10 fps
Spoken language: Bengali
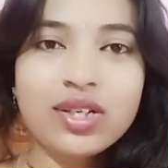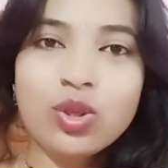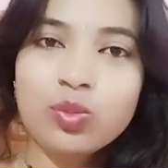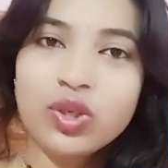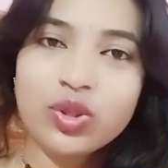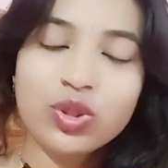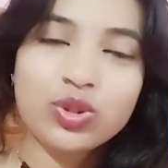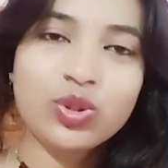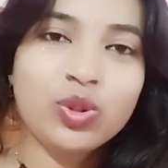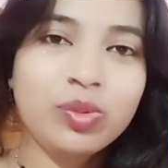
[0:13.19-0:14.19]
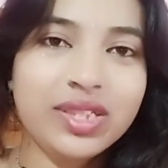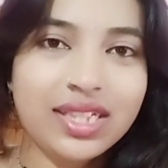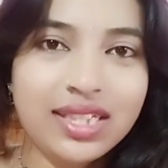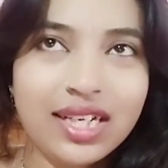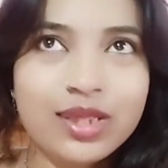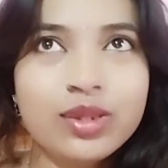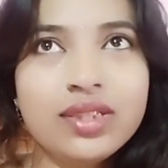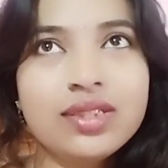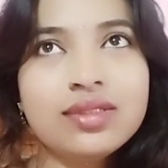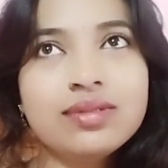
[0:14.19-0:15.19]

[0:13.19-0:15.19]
কমলের কথা ও কবিতাতে এতদিন